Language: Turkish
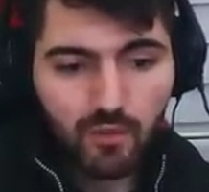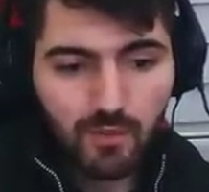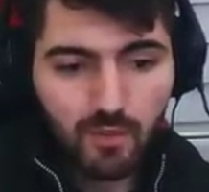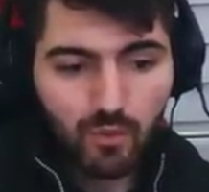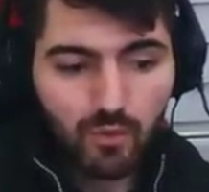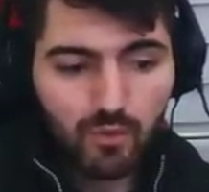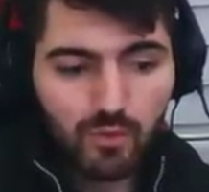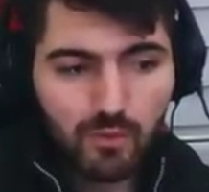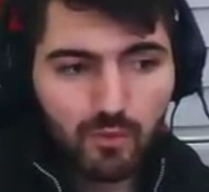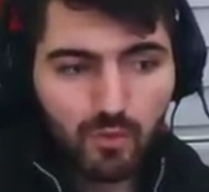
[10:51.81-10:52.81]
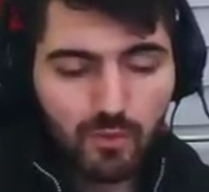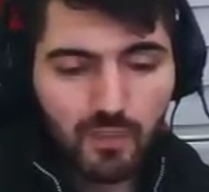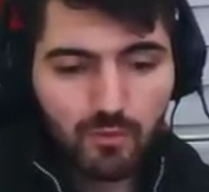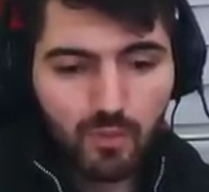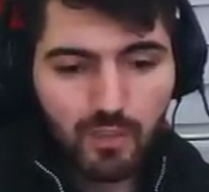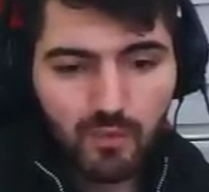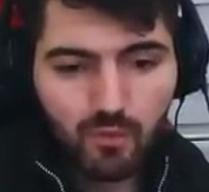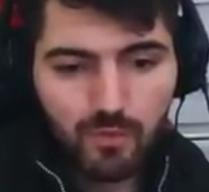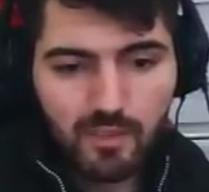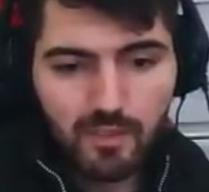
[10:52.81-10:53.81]
Bak gördüğünüz gibi normalde bu kadar
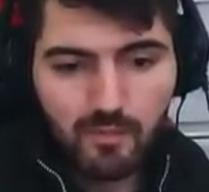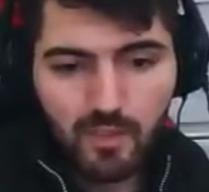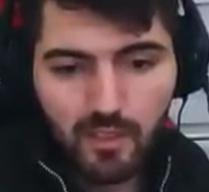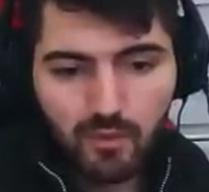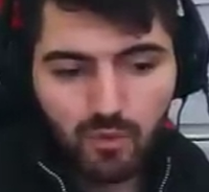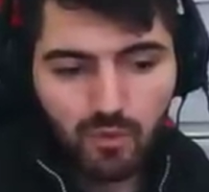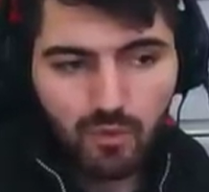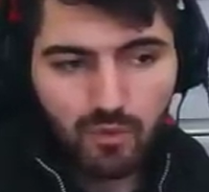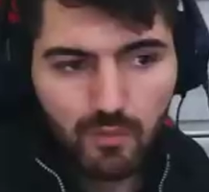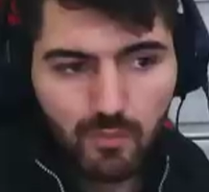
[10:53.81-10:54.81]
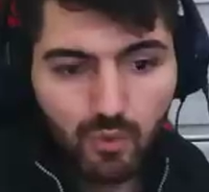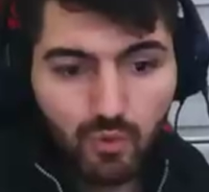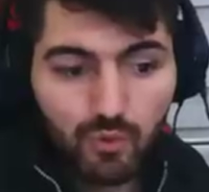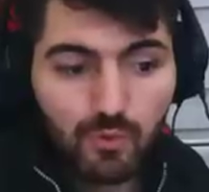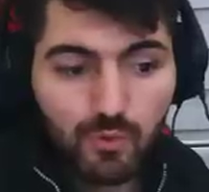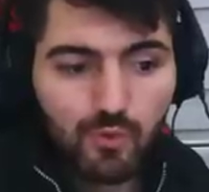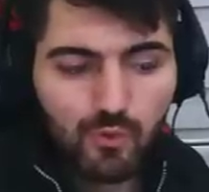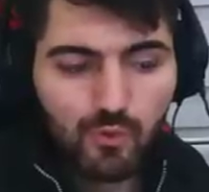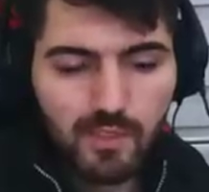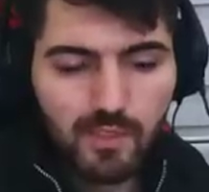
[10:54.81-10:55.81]
vurmasının imkanı yok. Bir de
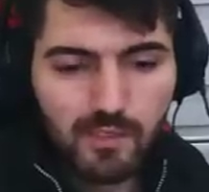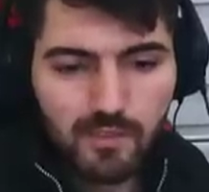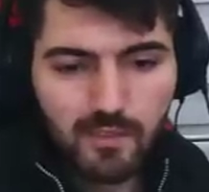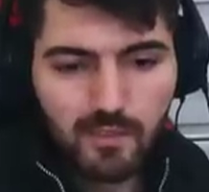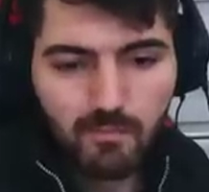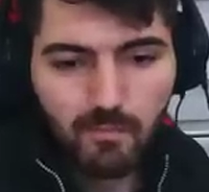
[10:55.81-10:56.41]
dönüşümsüzüm anası satayım.